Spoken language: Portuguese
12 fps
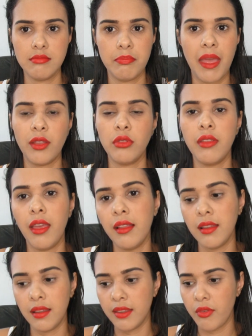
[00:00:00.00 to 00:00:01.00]
perto
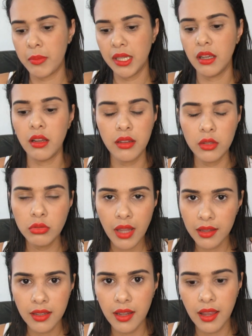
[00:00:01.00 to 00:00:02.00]
dela, ela tava brincando, aí do
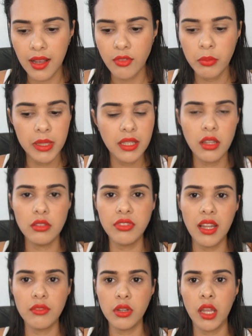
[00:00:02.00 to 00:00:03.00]
nada ela largava o brinquedo e
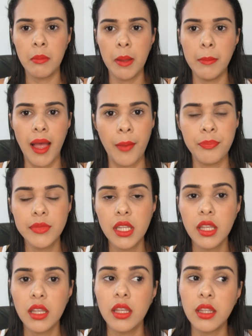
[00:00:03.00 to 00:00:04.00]
falava, eu quero mamar.
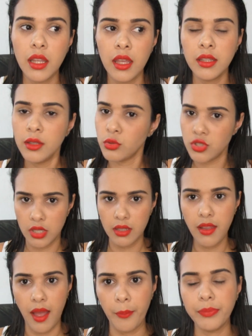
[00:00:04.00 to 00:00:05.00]
E aí eu tinha que
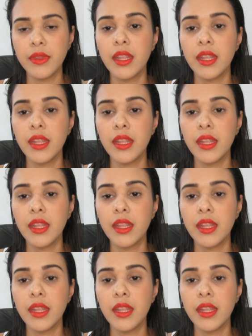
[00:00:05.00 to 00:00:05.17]
dar.